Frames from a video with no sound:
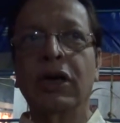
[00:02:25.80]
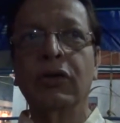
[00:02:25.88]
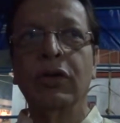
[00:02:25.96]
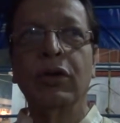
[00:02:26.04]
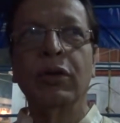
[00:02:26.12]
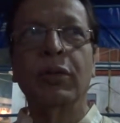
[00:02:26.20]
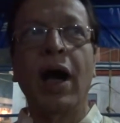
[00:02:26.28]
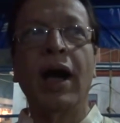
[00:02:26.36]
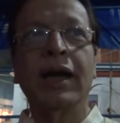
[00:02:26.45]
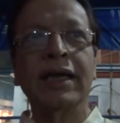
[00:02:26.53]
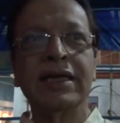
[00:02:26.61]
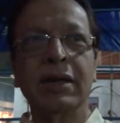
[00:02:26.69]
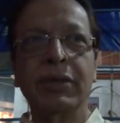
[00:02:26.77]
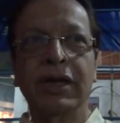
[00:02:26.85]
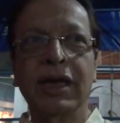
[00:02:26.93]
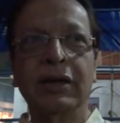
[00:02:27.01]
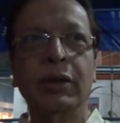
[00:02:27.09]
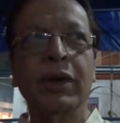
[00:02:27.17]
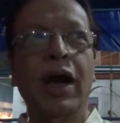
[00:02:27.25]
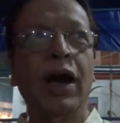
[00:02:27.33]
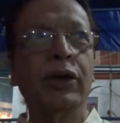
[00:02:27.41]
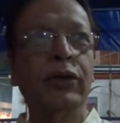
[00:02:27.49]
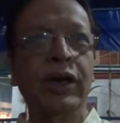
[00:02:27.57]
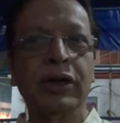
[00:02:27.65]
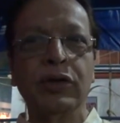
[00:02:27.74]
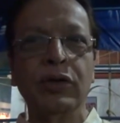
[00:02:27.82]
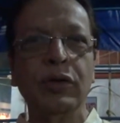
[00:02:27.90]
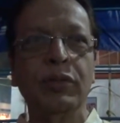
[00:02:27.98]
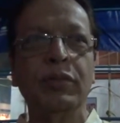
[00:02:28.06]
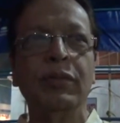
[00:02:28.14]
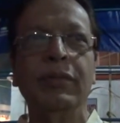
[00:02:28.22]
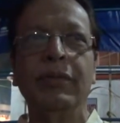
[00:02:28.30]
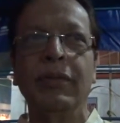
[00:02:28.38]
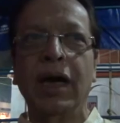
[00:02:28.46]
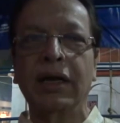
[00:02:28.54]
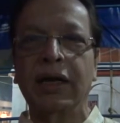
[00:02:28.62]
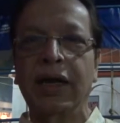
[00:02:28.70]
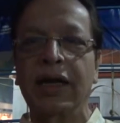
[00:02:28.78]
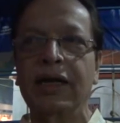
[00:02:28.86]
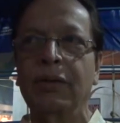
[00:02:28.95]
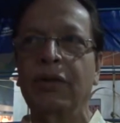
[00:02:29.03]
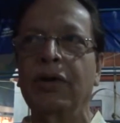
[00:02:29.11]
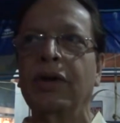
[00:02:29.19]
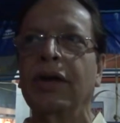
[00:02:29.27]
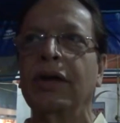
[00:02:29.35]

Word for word: সেগুলো আগের চেয়ে বেটার তবে আরও একটু মার্কেট এবং